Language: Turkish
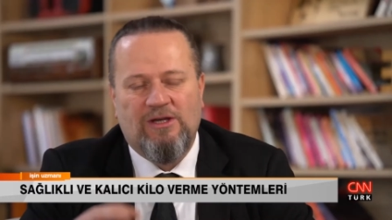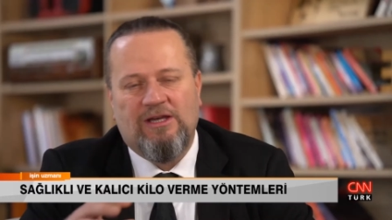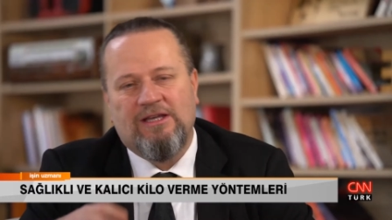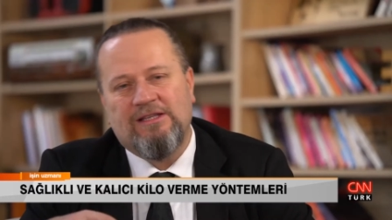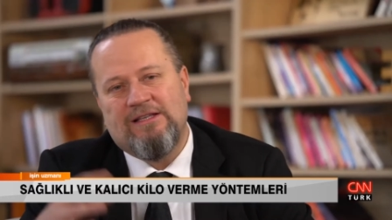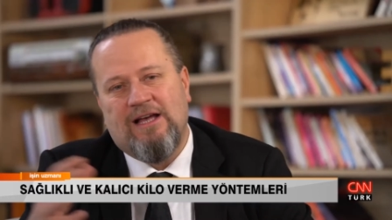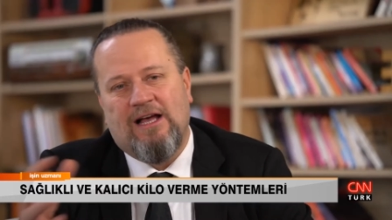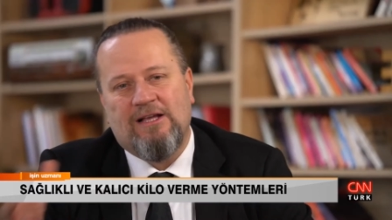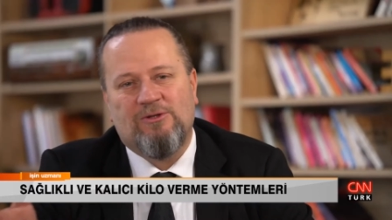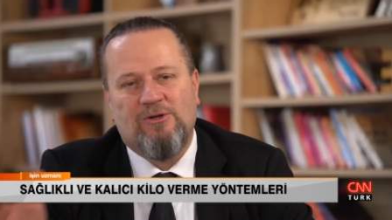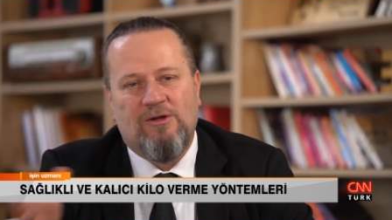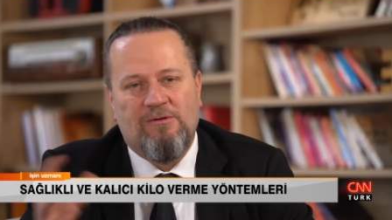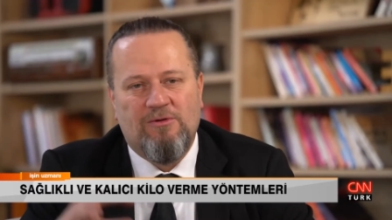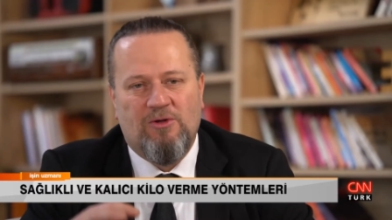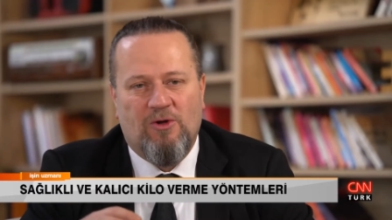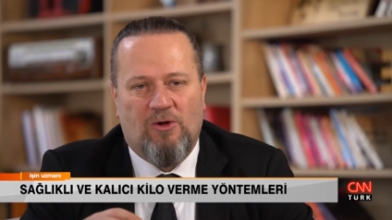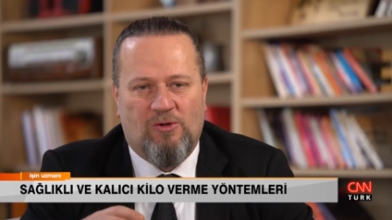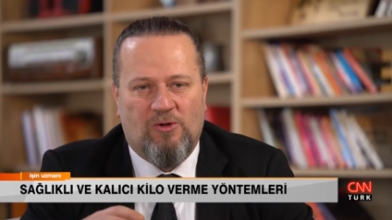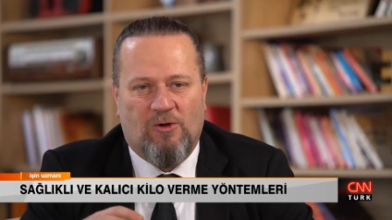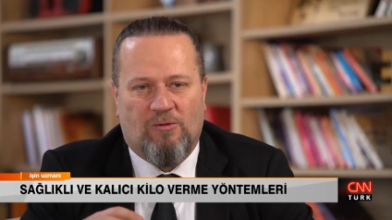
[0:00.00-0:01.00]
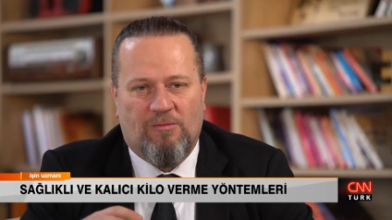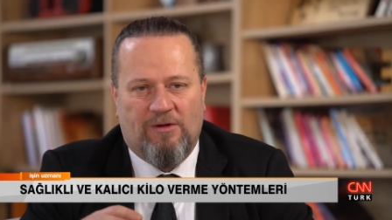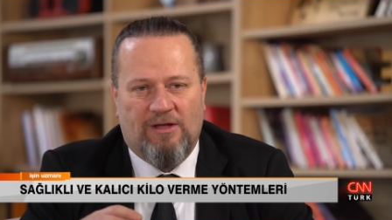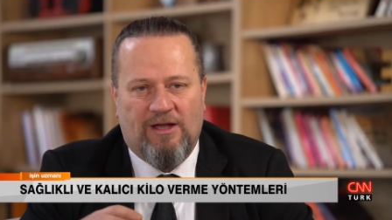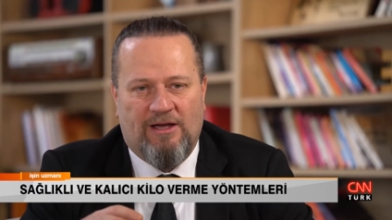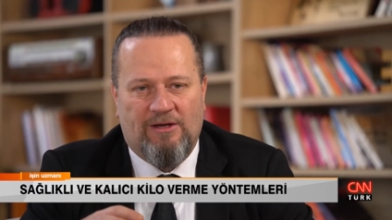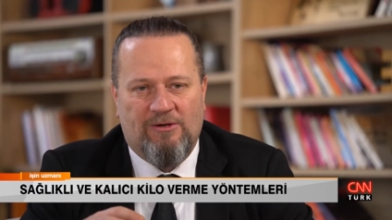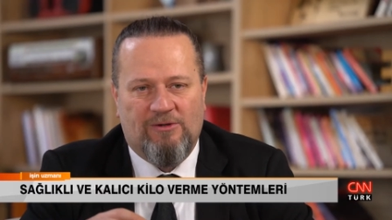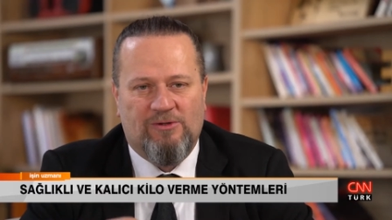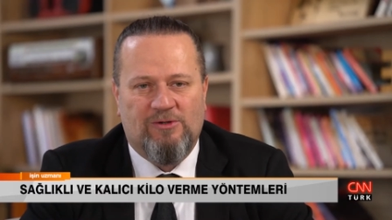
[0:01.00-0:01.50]
2 saat sonra bir 4 lokma
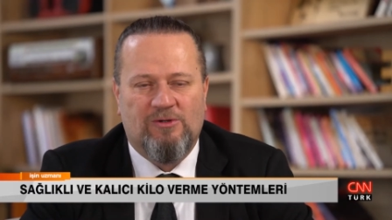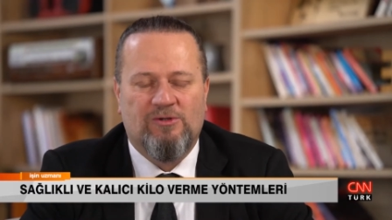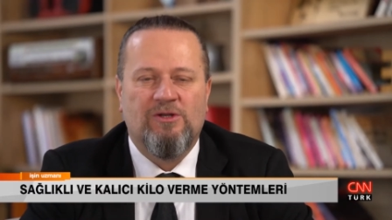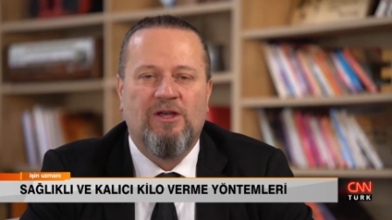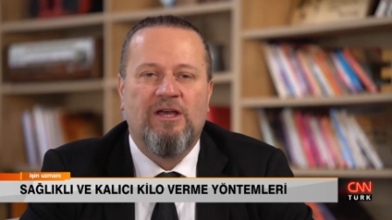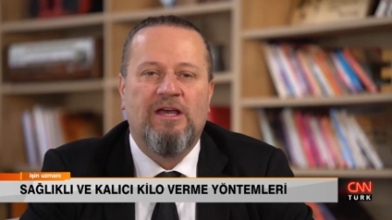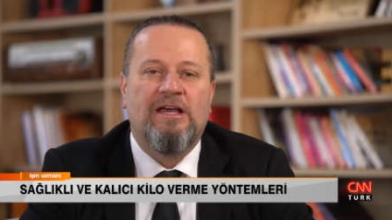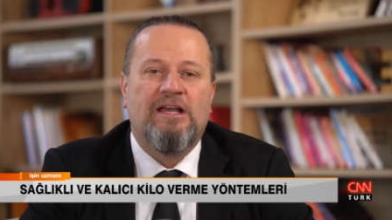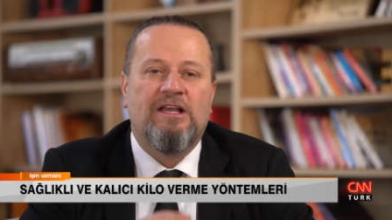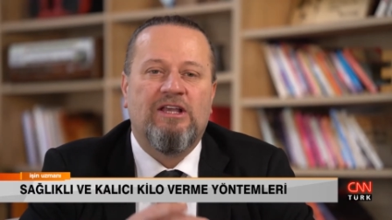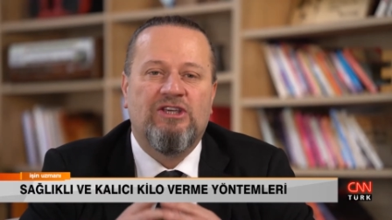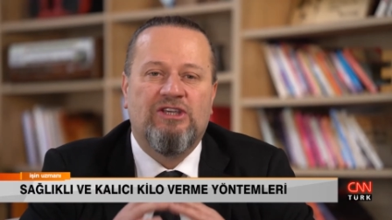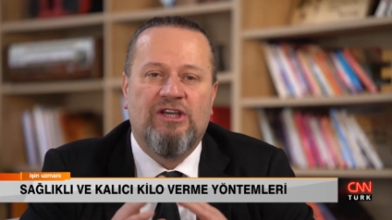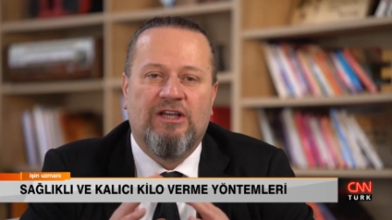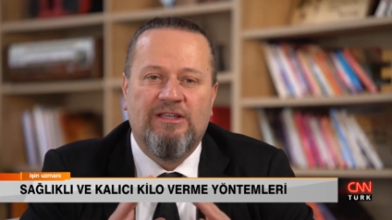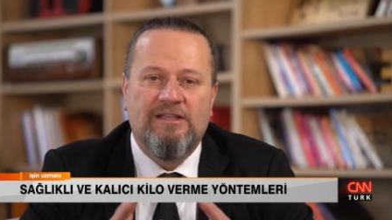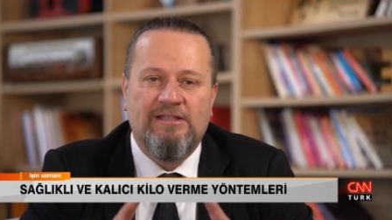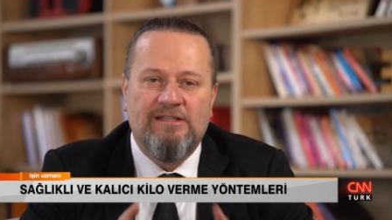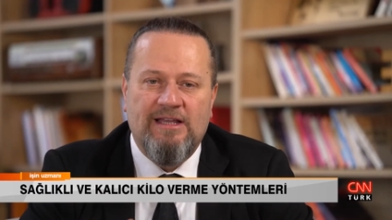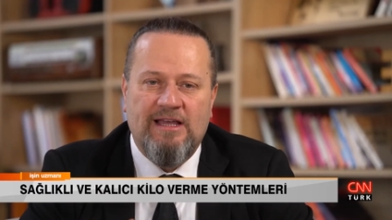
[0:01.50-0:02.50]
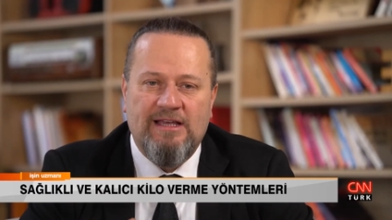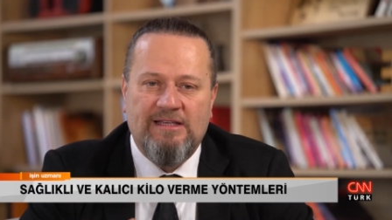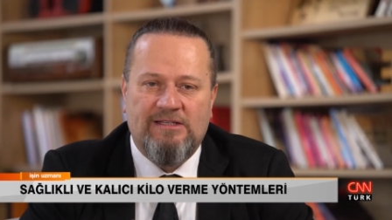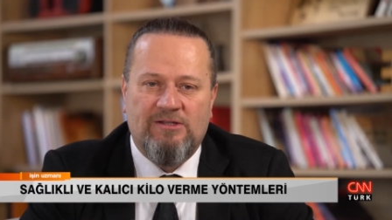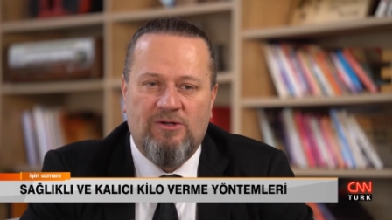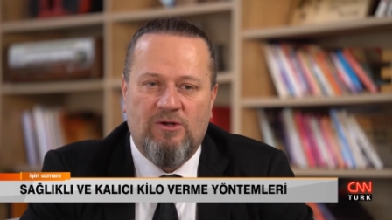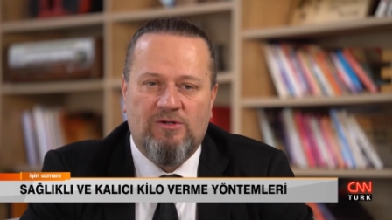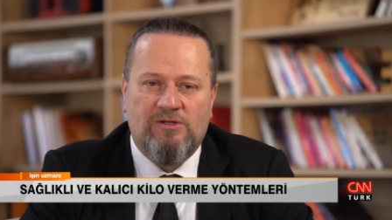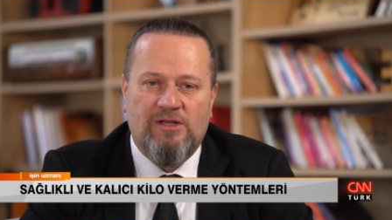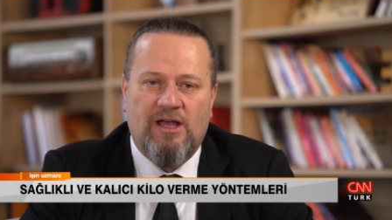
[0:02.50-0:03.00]
daha yiyorsunuz. Canınız ne
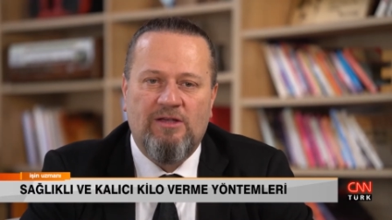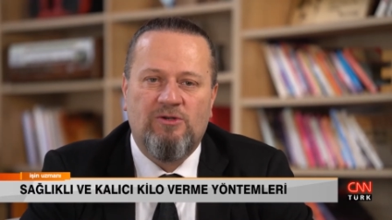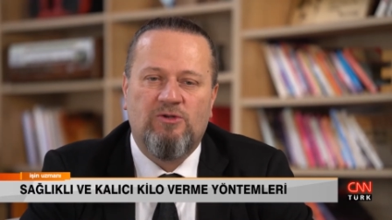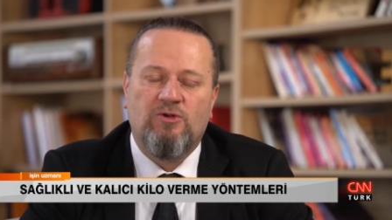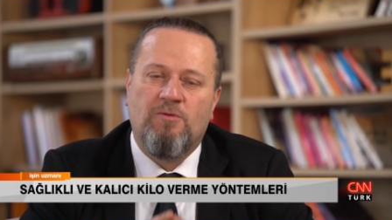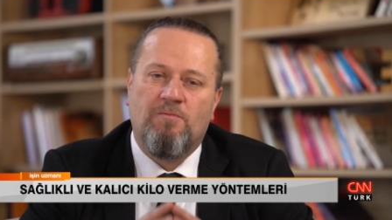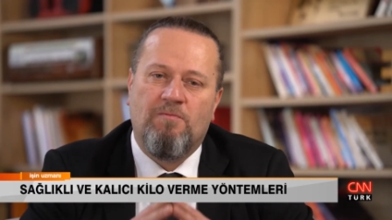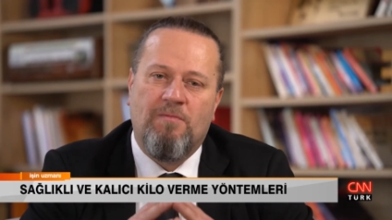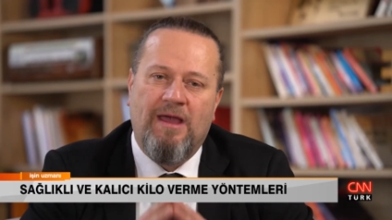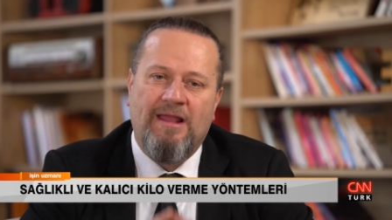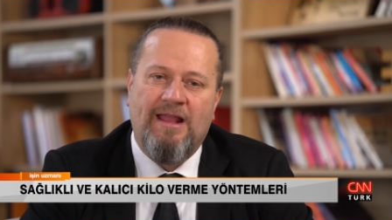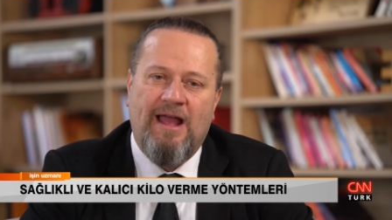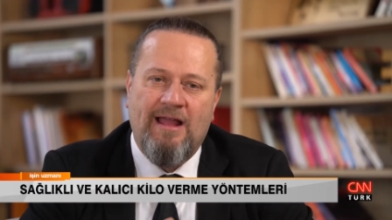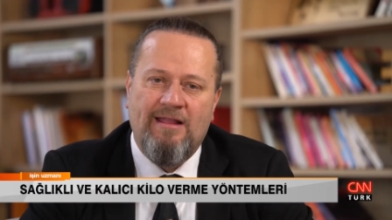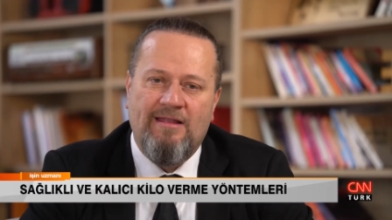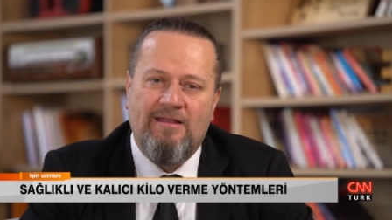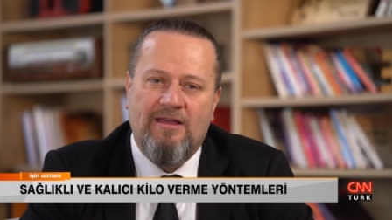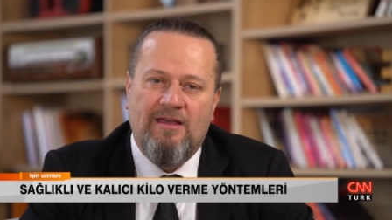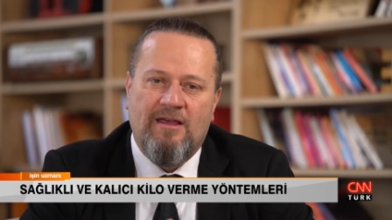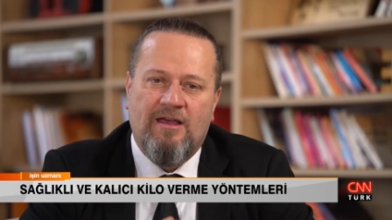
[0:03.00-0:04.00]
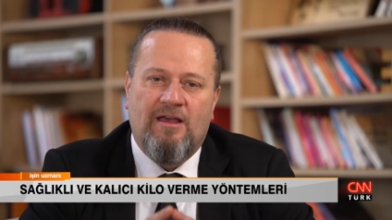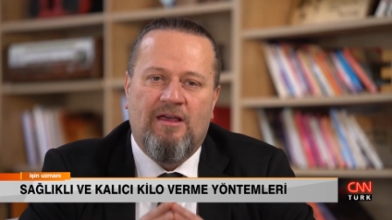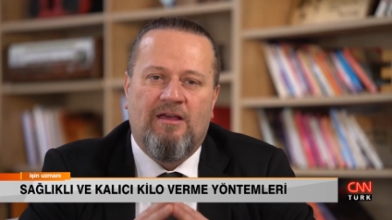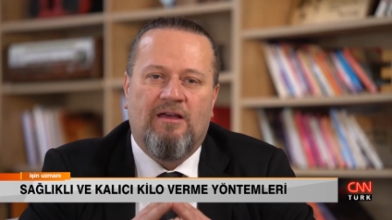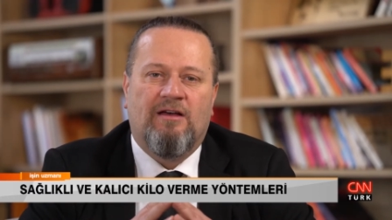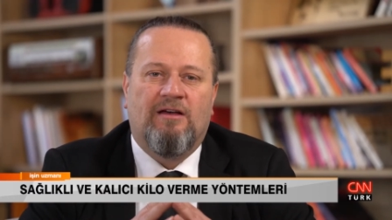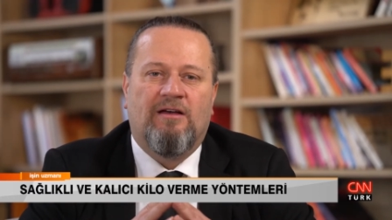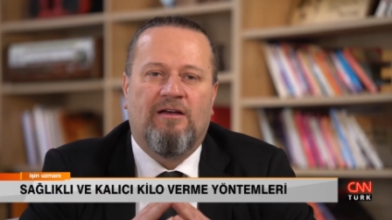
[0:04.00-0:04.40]
istiyorsa çünkü beden ee,